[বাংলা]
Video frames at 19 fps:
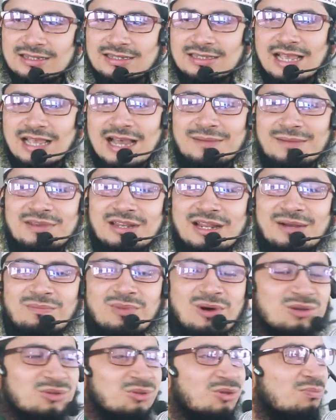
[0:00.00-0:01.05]
সাহাবিরা
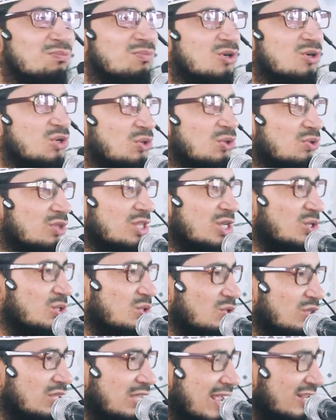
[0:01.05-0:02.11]
বক্তব্য শুনতে
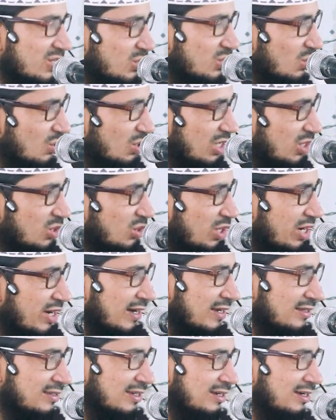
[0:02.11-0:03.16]
শুনতে অ্যাস্ট্রোনিজ হয়ে
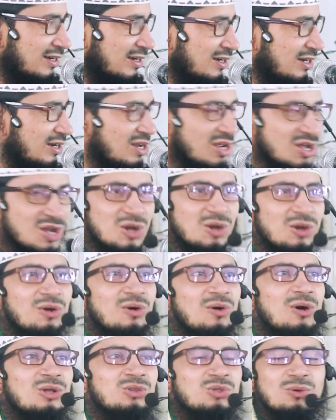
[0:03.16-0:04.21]
গেছেন
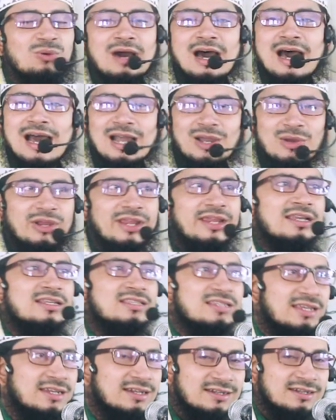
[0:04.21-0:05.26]
হতভাগ হয়ে
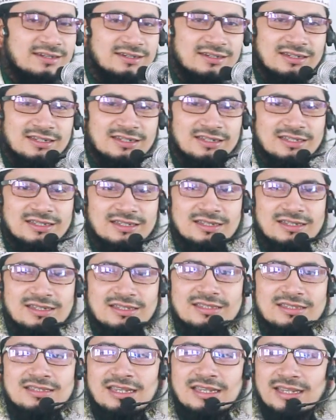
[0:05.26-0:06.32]
গেছেন
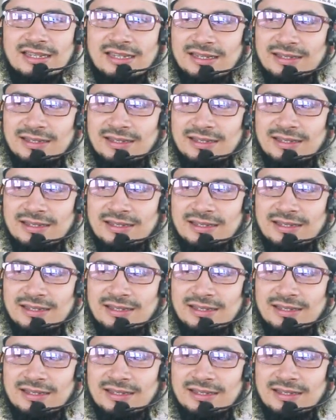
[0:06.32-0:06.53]
যে